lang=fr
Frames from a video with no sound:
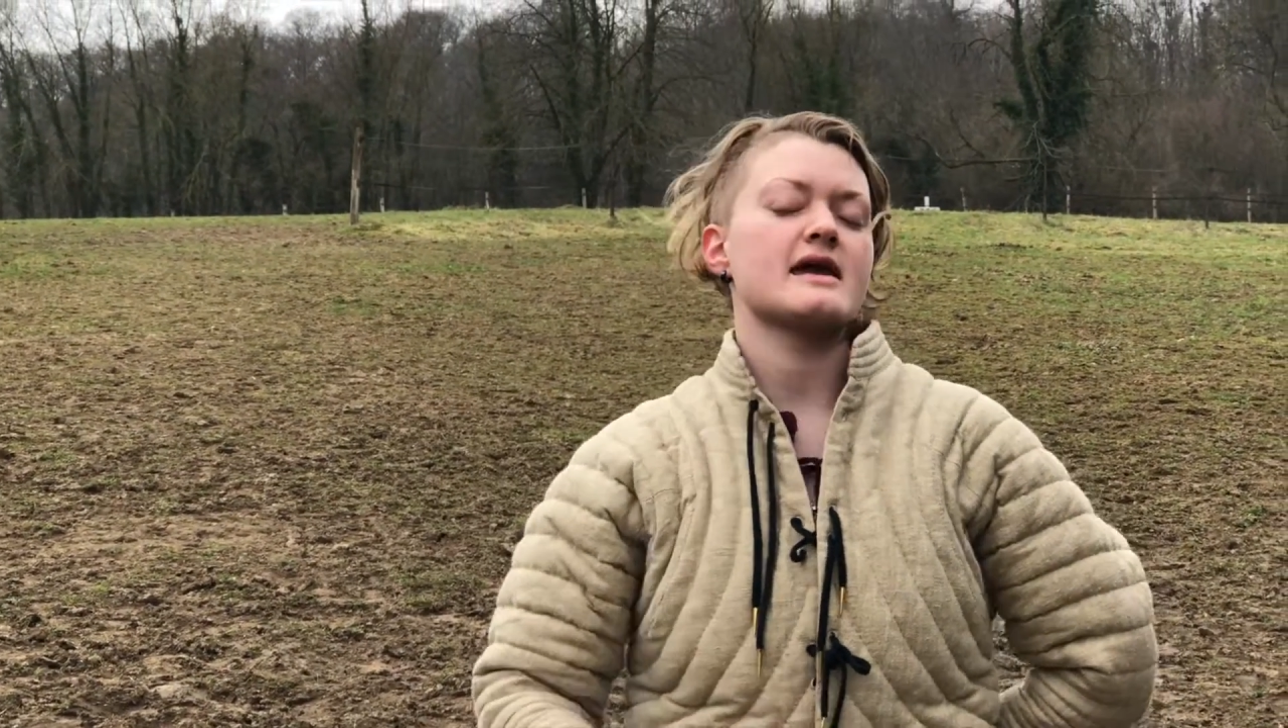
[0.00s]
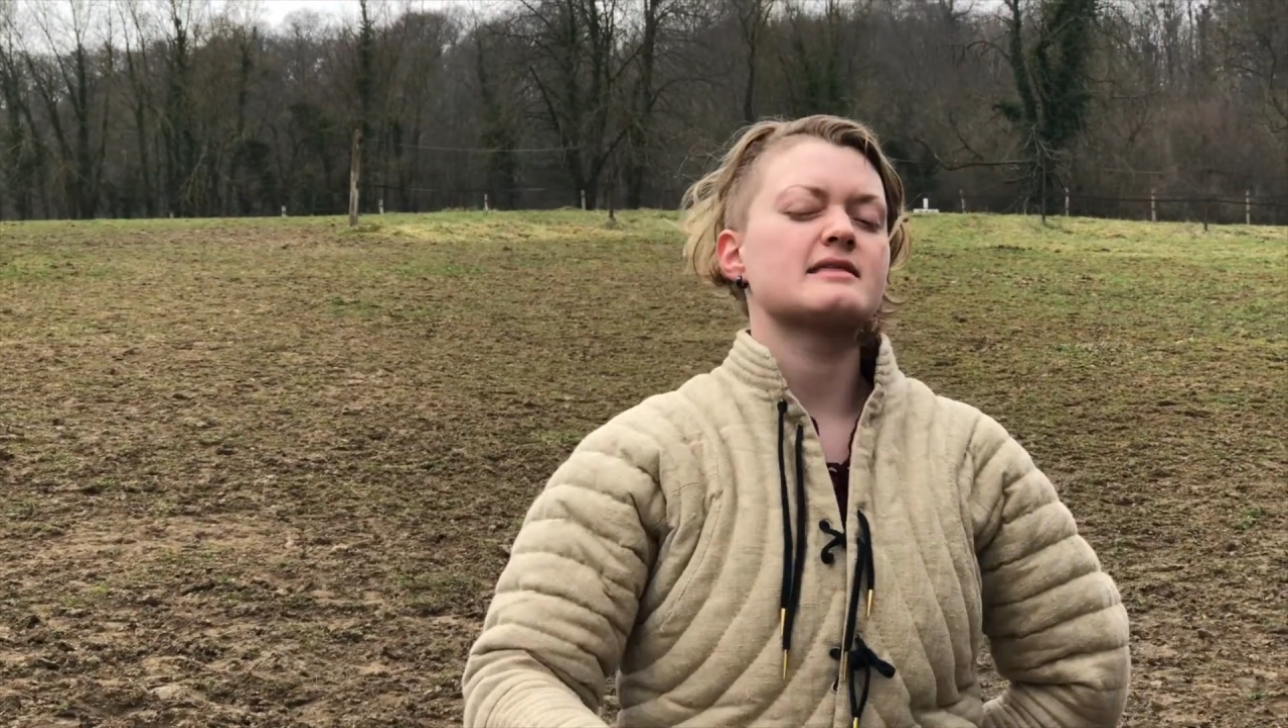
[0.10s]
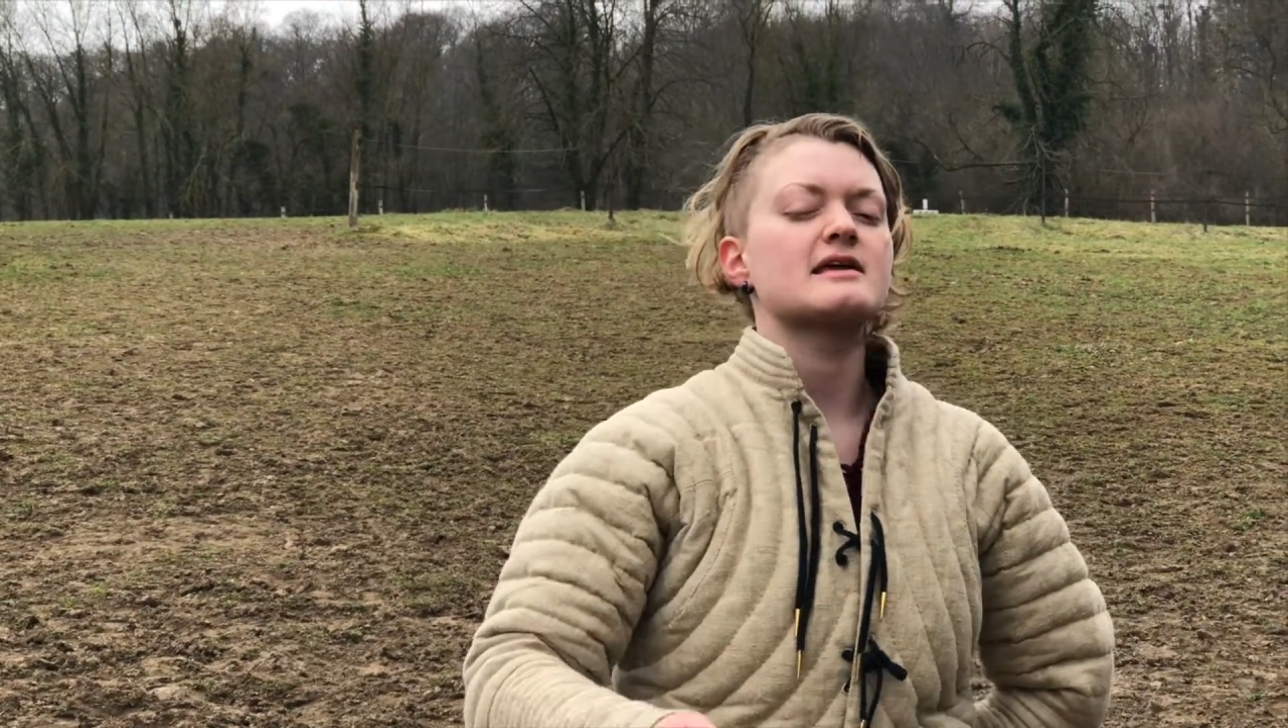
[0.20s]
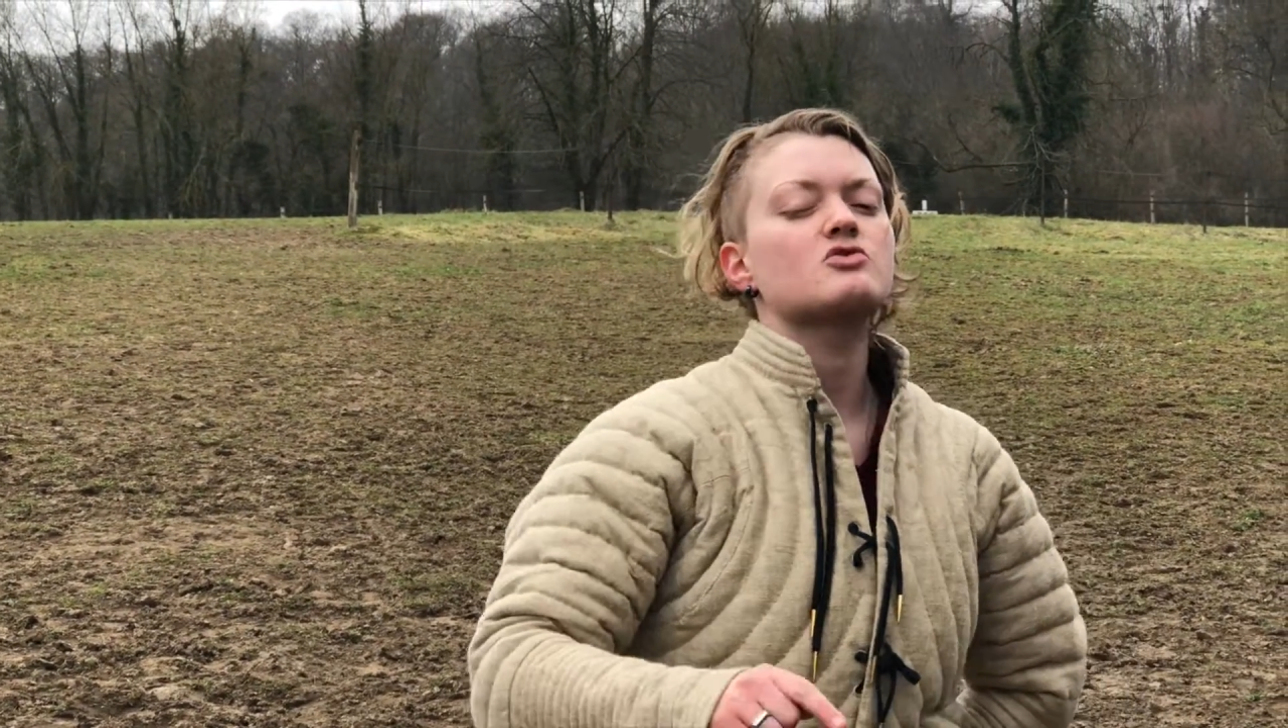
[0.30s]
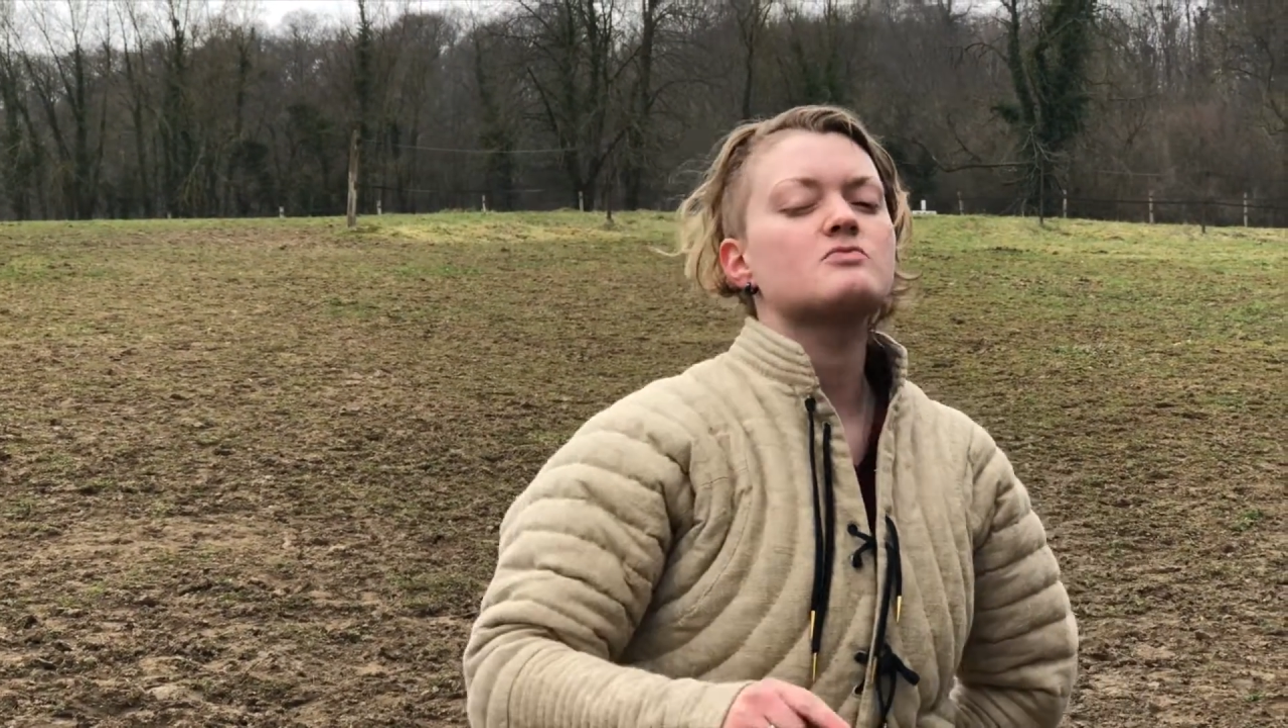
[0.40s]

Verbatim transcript: et des